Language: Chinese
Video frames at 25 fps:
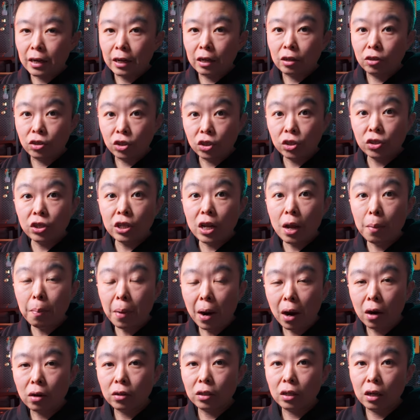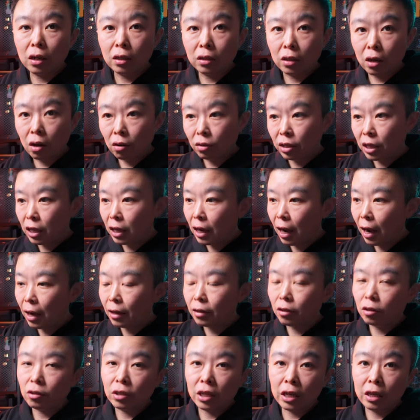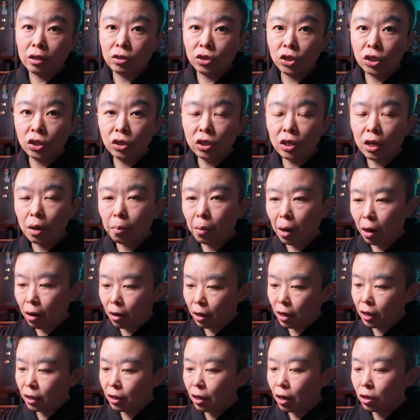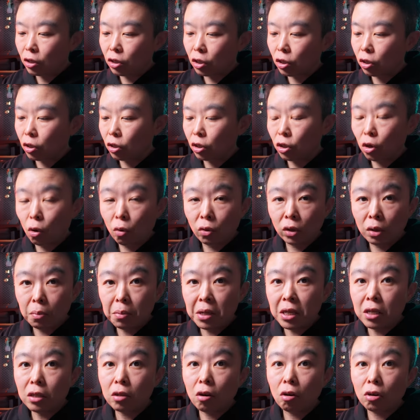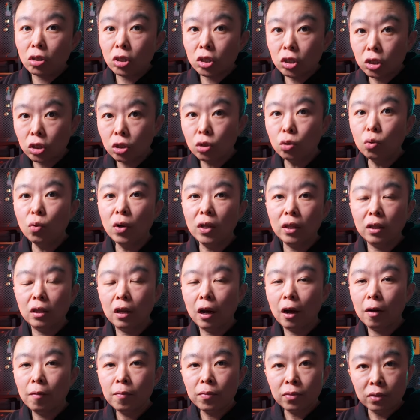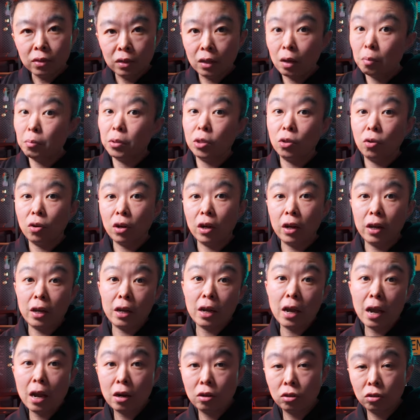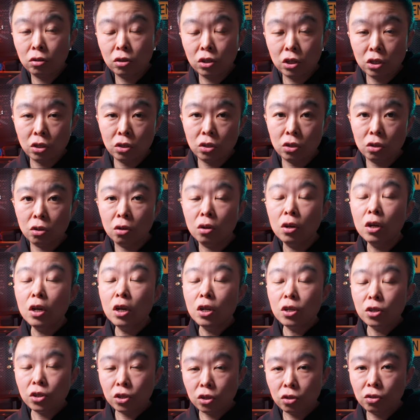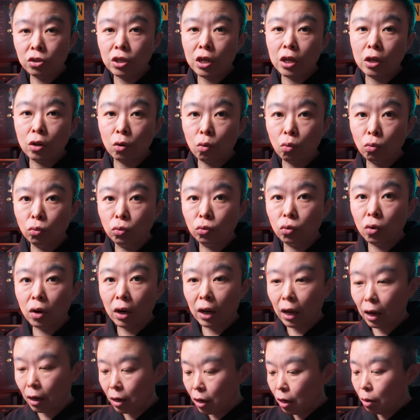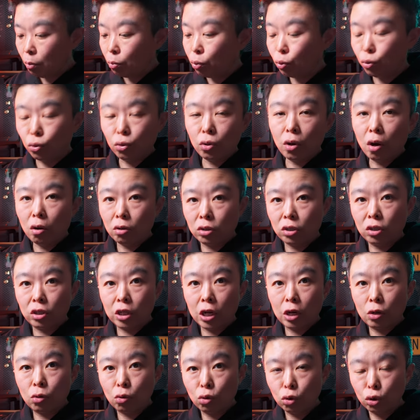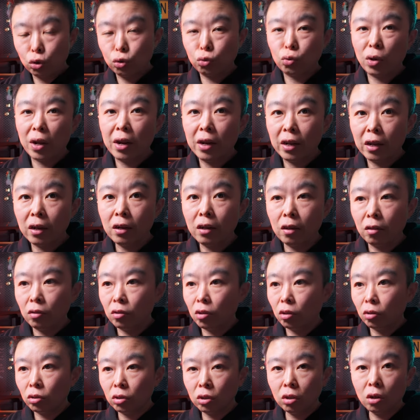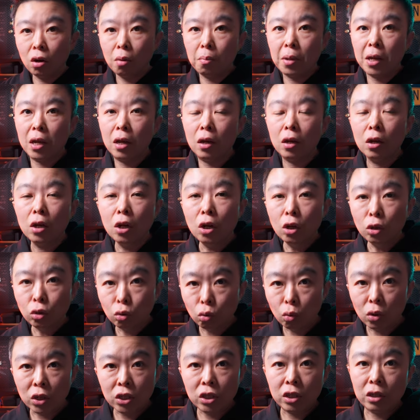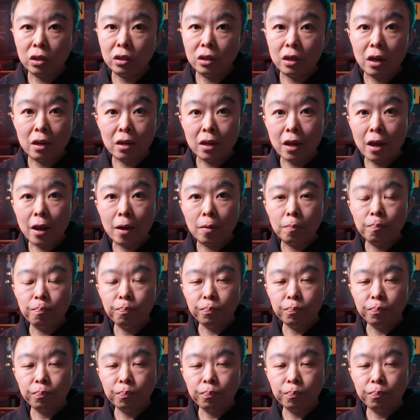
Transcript: 这个清洁棒上，然后您看到这个清洁棒，哎，它是有那么一点湿润的，那么就可以开始进行清洁的工作了。不需要是这种水淋淋的特别多清洁液，